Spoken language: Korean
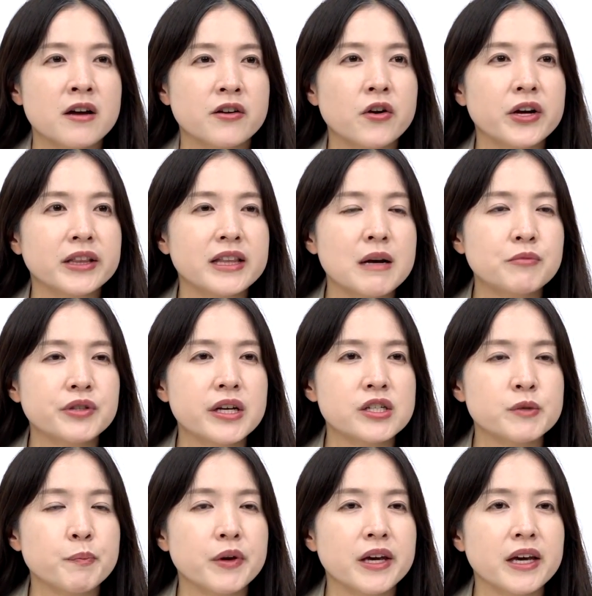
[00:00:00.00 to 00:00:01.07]
그렇기 때문에
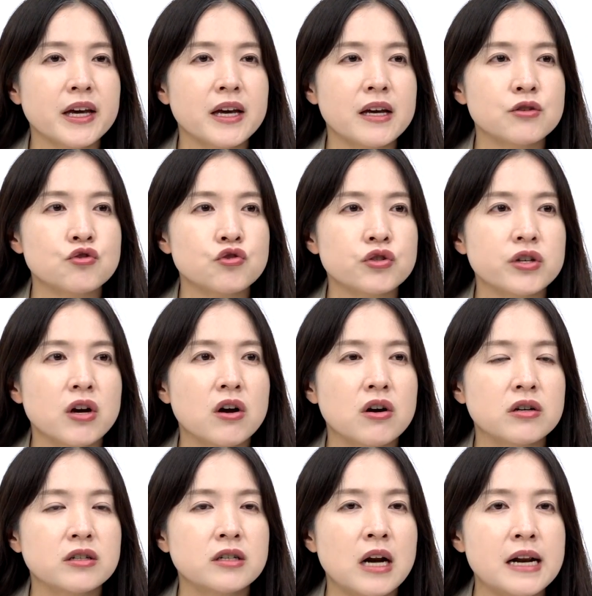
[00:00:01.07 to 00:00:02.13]
쉽게
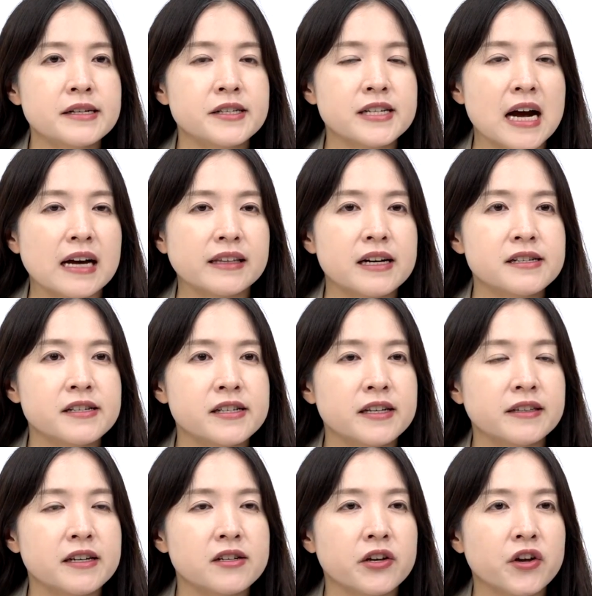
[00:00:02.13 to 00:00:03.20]
추경을 할지 안
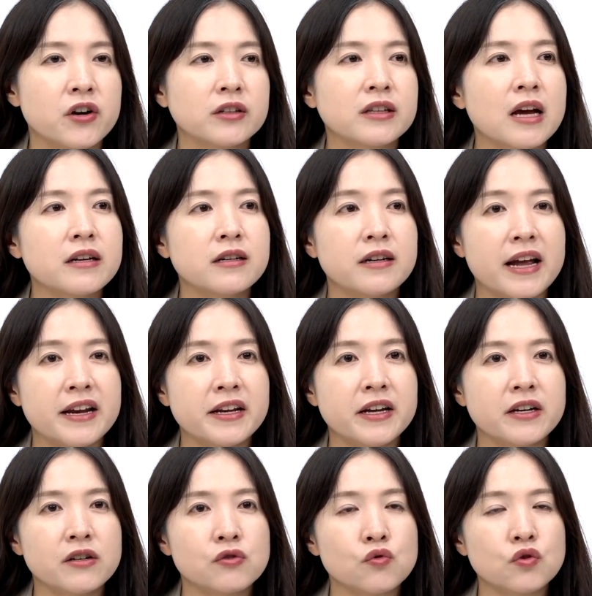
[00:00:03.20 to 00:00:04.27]
할지에 대해서 결단을
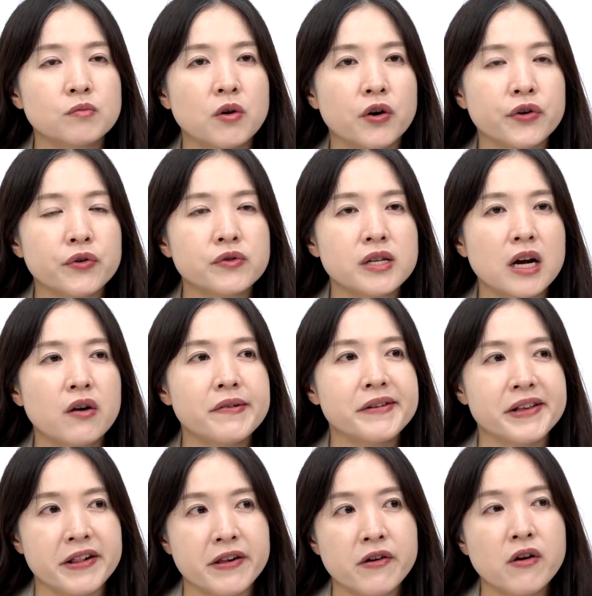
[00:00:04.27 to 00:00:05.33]
내리기는 조금 어려운
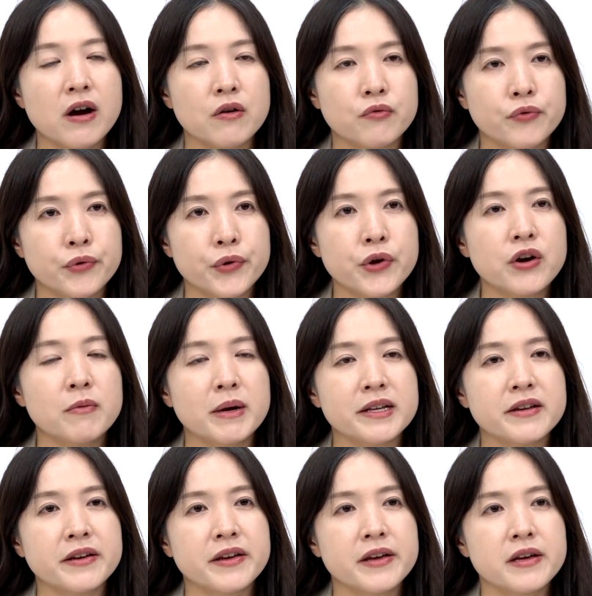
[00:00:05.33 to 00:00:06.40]
상황일 것 같고요.
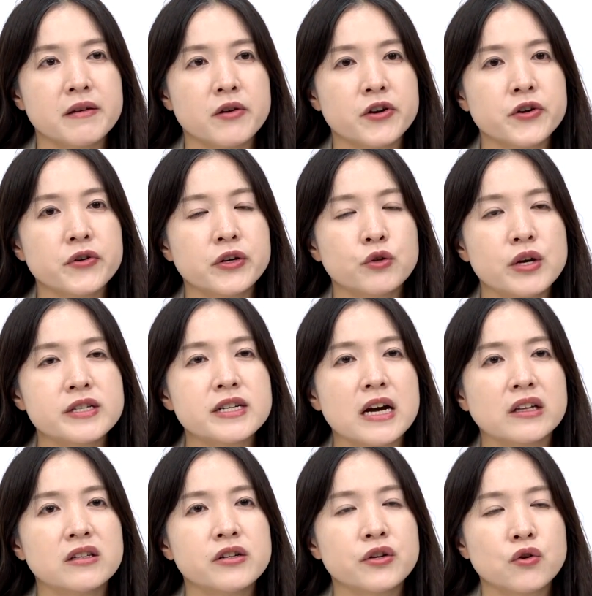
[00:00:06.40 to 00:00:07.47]
만약에 여력이 되지
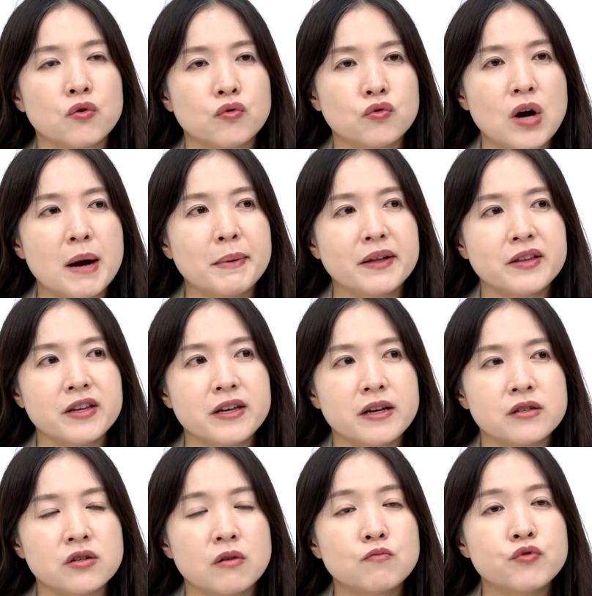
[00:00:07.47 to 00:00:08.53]
않을 경우
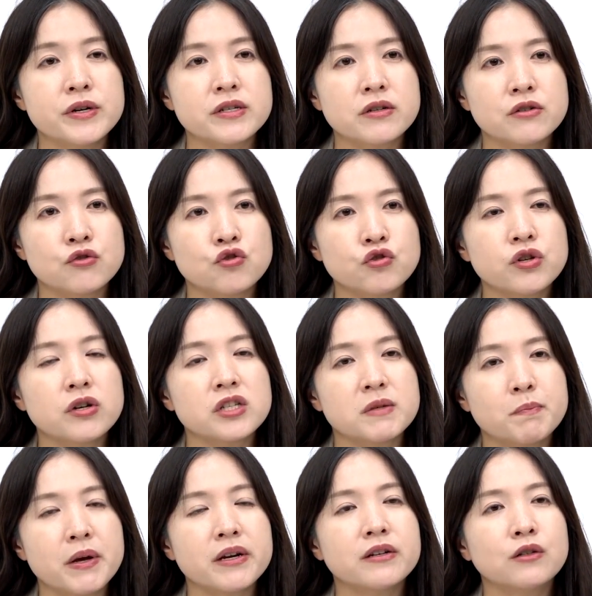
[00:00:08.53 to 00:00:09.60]
하반기에 정부에서는 추경
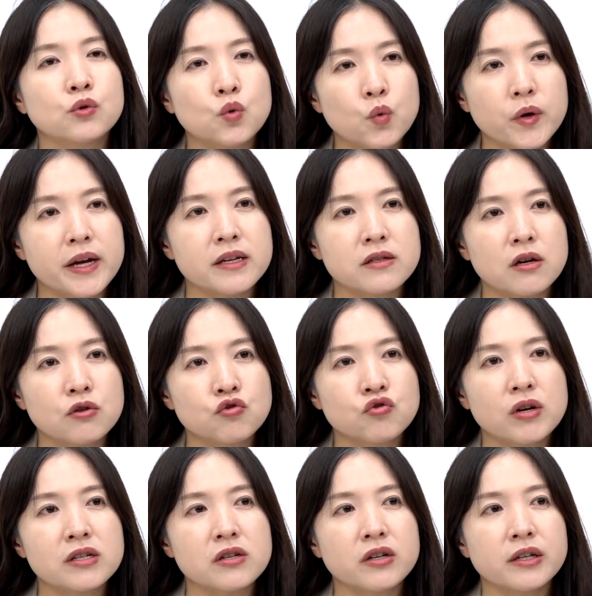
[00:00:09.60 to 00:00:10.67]
집행을 통해서
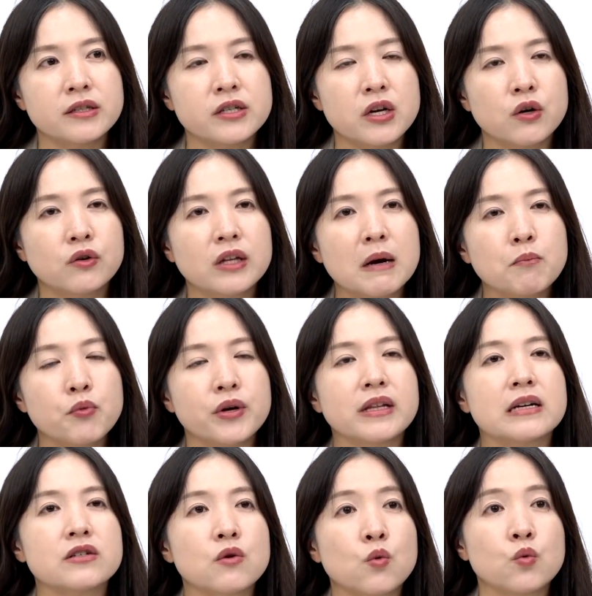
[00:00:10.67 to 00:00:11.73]
추가적인 재원 확보에
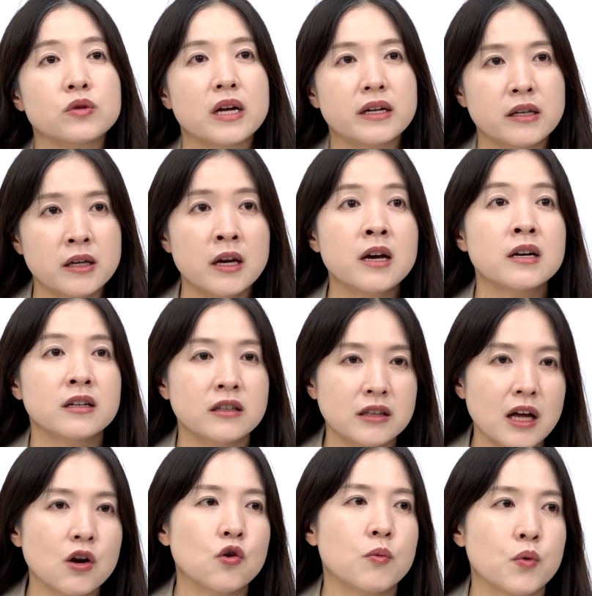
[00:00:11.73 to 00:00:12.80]
나설 공산이
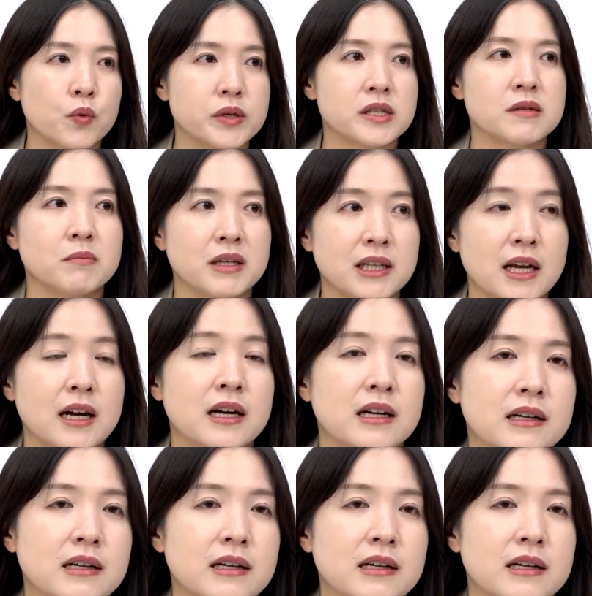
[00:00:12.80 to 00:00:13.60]
크다라고 보고 있습니다.